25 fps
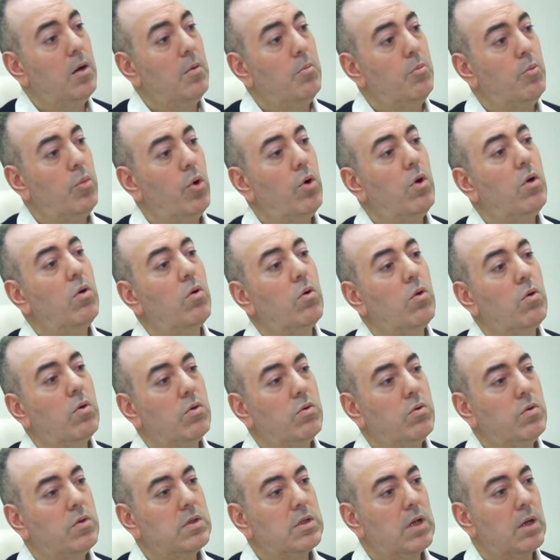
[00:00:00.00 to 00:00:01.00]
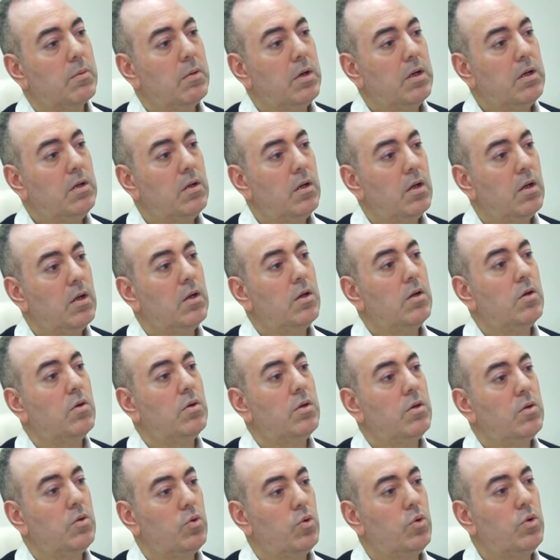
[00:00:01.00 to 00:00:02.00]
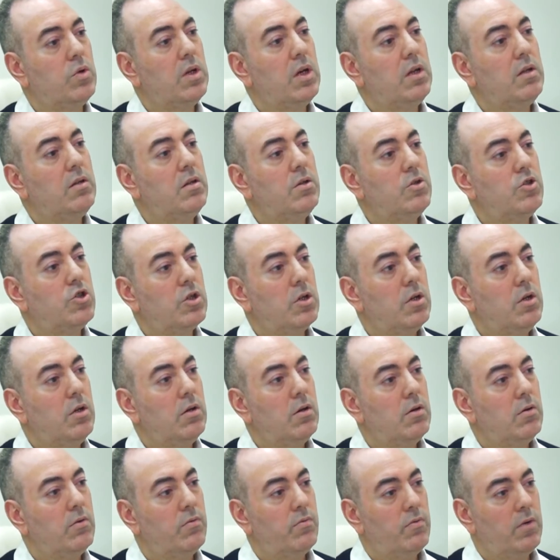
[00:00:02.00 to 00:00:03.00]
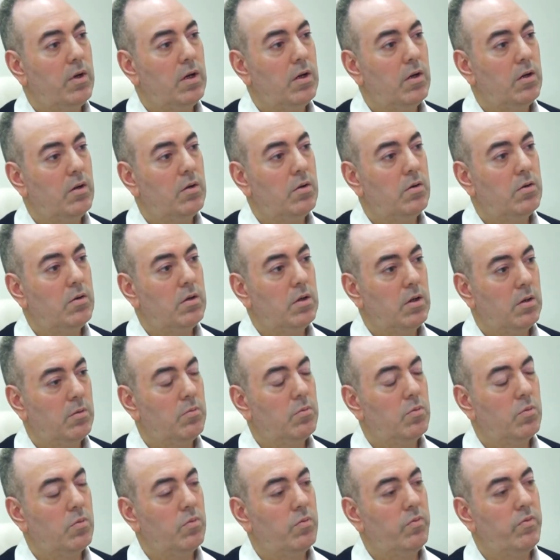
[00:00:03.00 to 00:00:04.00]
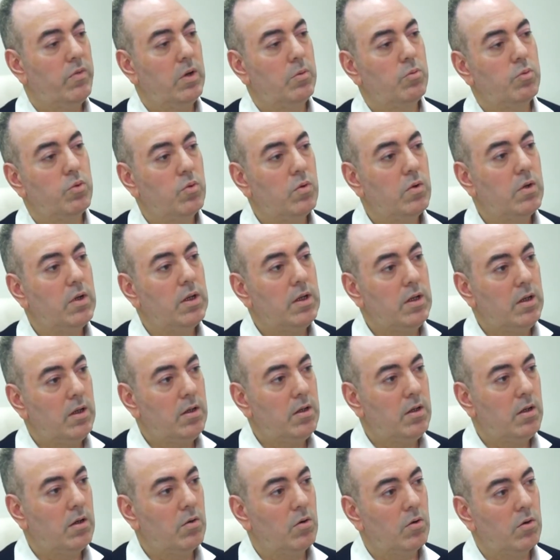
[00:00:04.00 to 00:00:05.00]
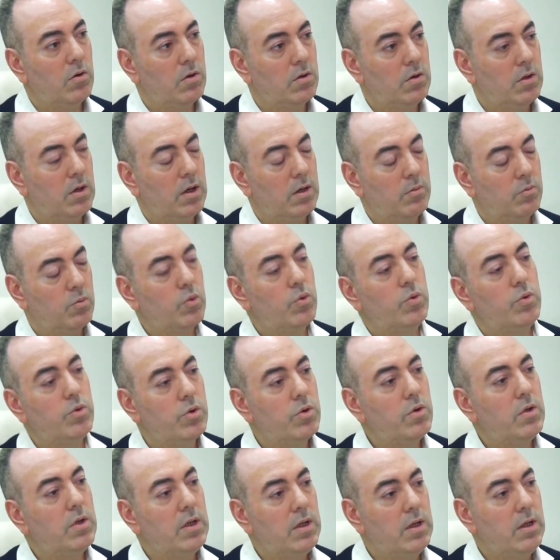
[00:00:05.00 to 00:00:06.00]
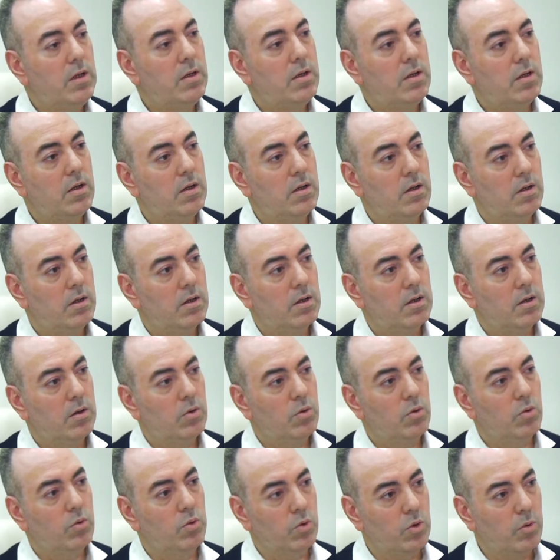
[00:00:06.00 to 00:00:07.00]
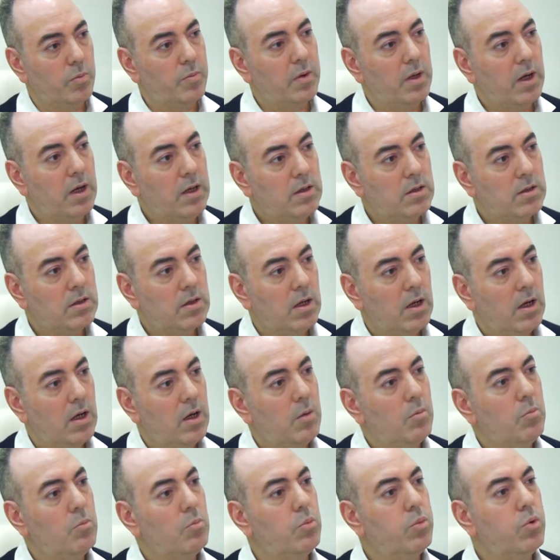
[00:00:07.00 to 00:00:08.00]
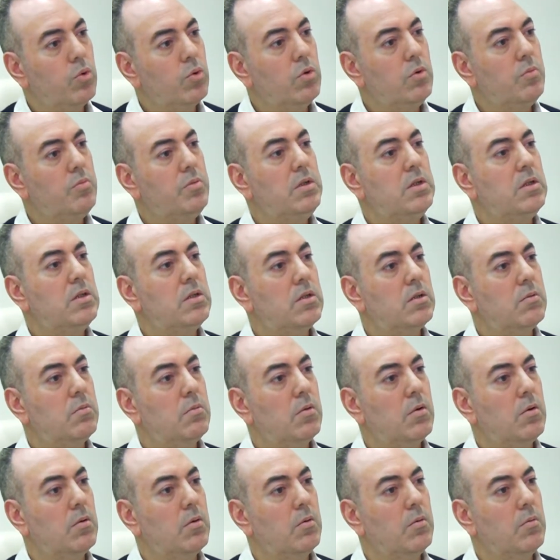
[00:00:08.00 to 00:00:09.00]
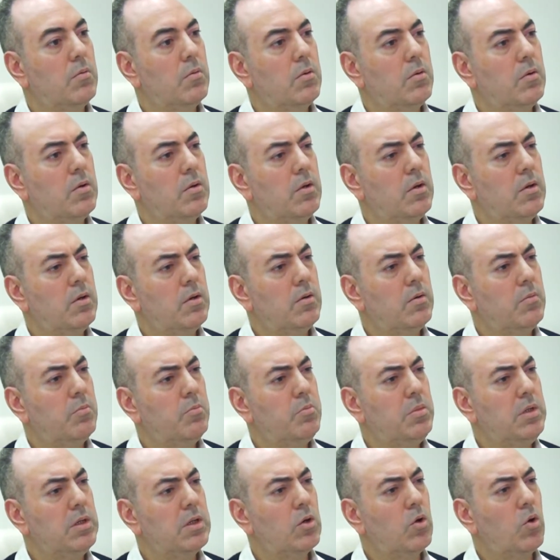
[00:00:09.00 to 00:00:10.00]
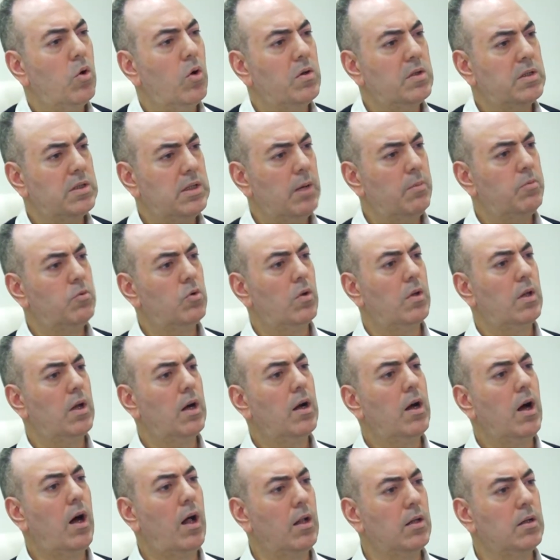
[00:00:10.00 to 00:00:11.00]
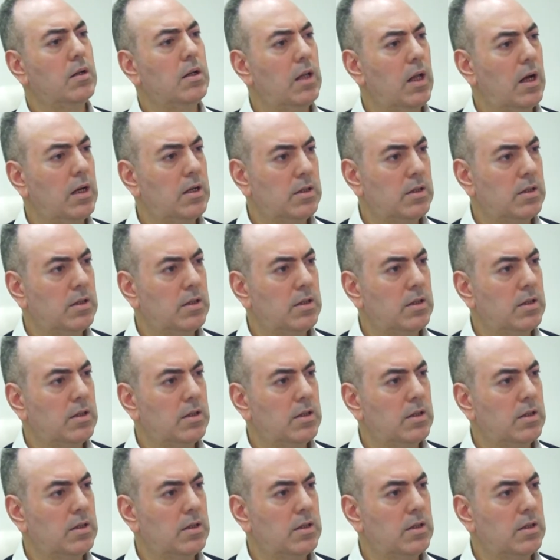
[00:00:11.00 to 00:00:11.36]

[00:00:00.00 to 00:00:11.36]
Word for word: Böyle olduğu zaman tüketici ve e, ve bununla ilgili o yani bu ürünle ilgili gruplar bunu bir bir konsept olarak algılar